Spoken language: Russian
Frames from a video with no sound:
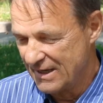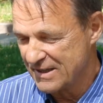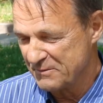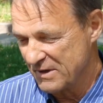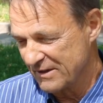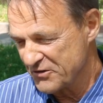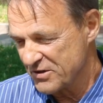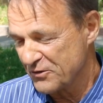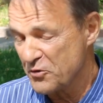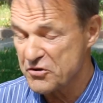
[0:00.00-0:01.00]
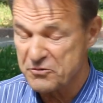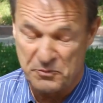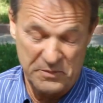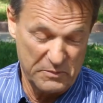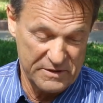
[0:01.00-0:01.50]
И ты мне говоришь, а хочешь
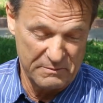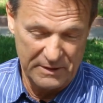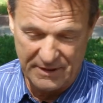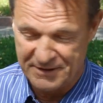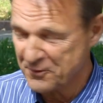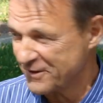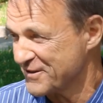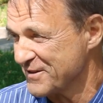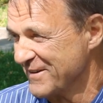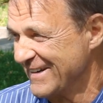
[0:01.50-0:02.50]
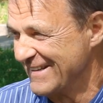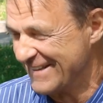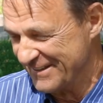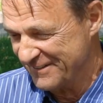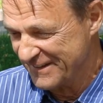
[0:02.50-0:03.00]
посмотреть гол
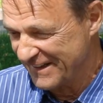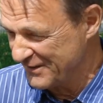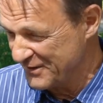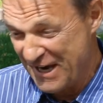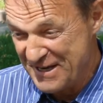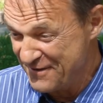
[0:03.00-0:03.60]
Жемалединова? Я говорю, я не